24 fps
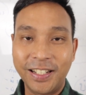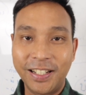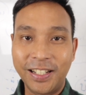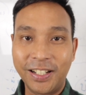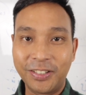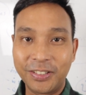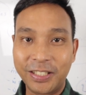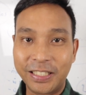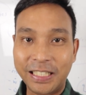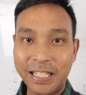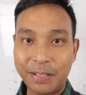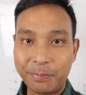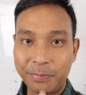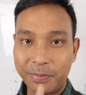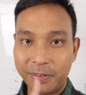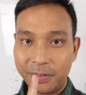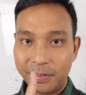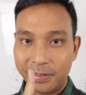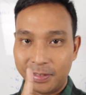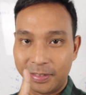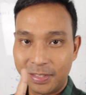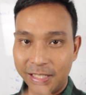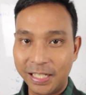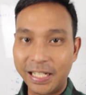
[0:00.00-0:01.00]
เราจะ
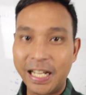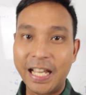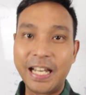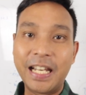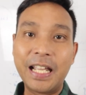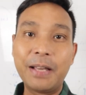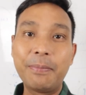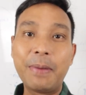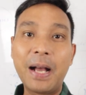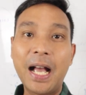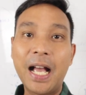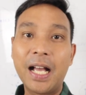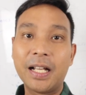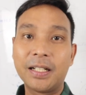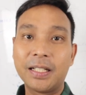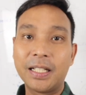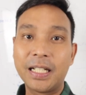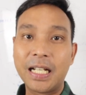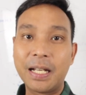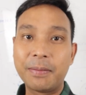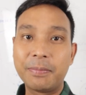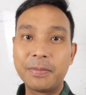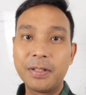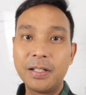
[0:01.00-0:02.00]
ทำยังไงได้บ้าง
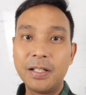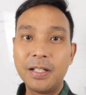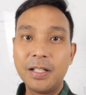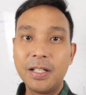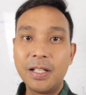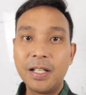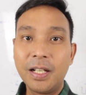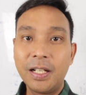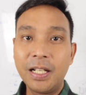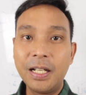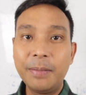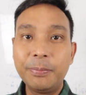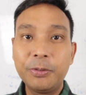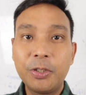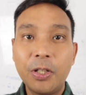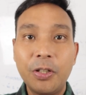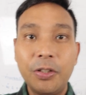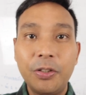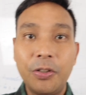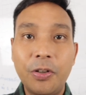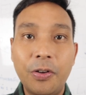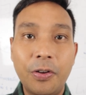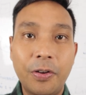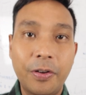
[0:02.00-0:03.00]
นะครับ เริ่มต้น
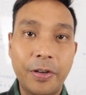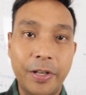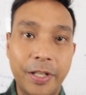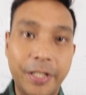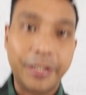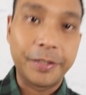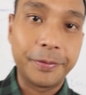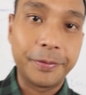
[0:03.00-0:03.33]
โดย